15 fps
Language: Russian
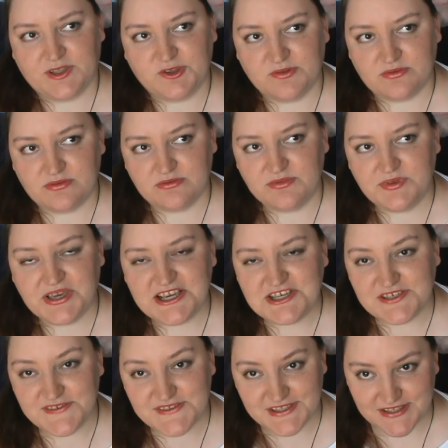Мне
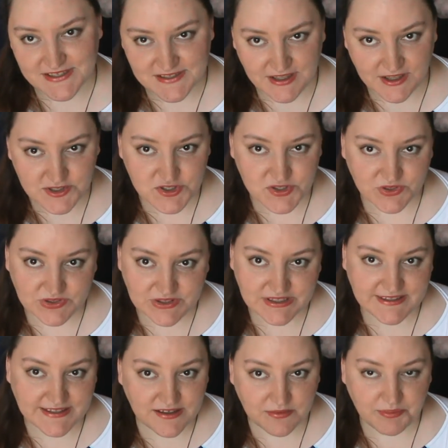кажется, все знают, что это
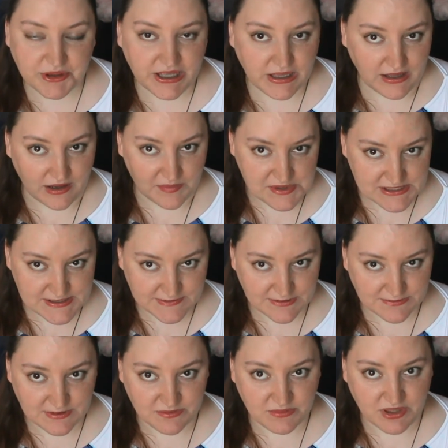книга про
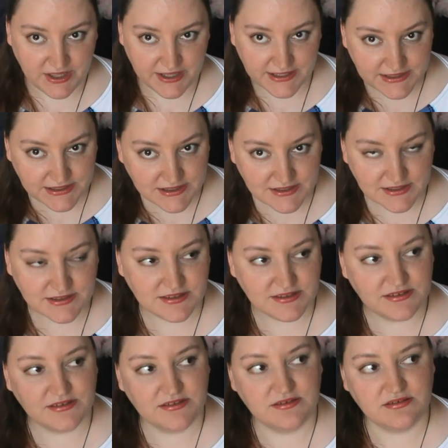рабство в Америке,
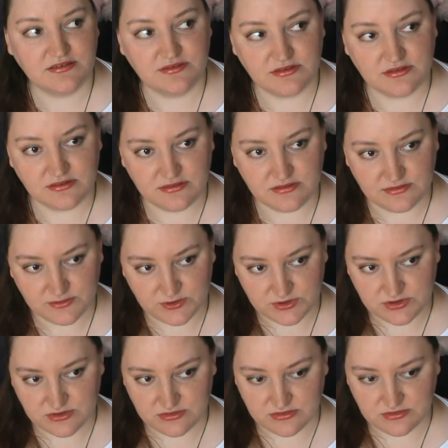э,
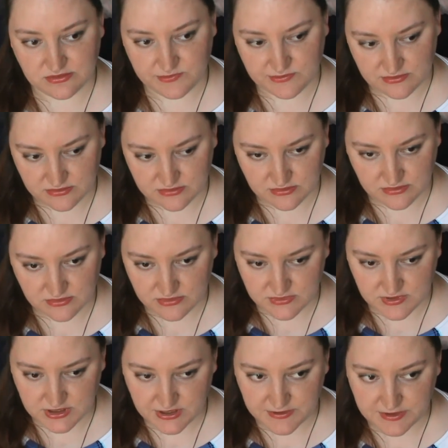вот
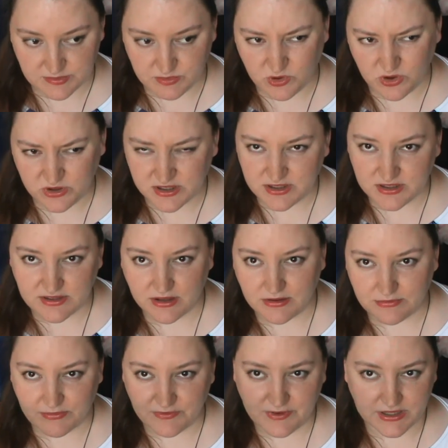тех времен, когда
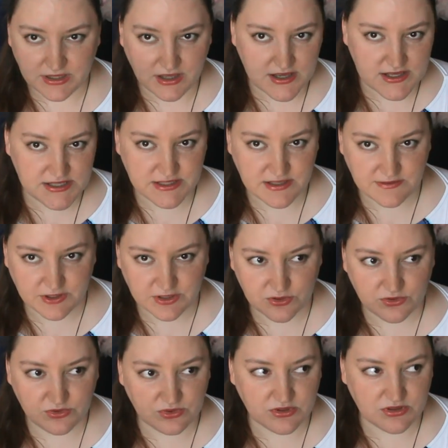там война,
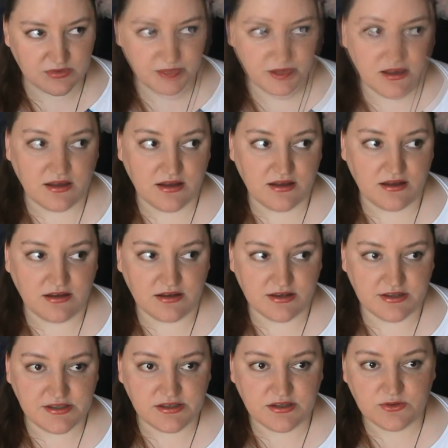север-юг. Э,
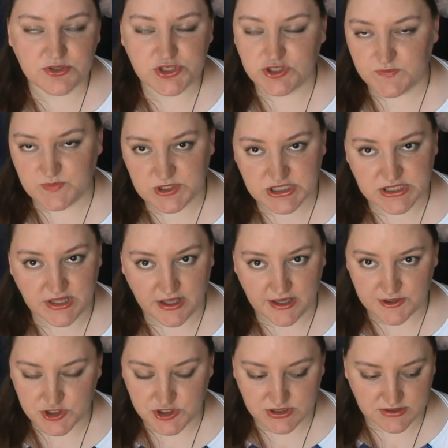книга очень
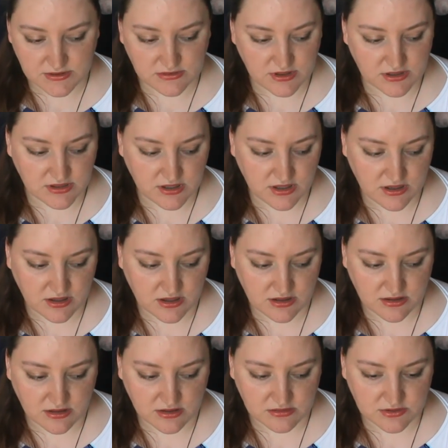впечатляющая,
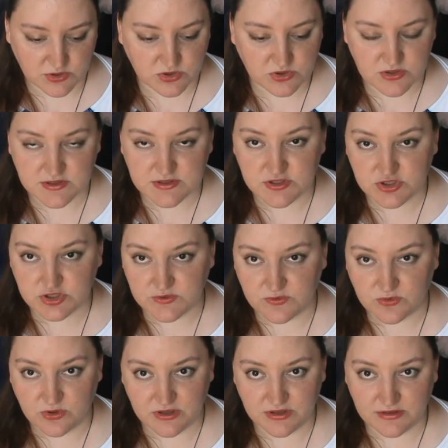она трогает за
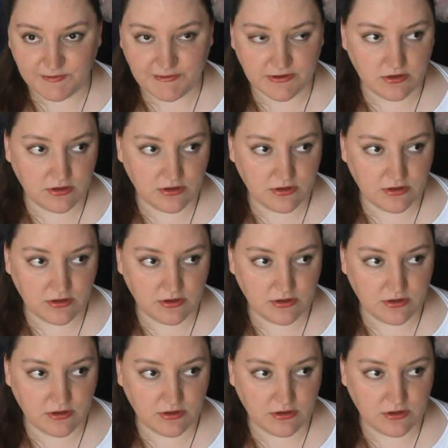живое.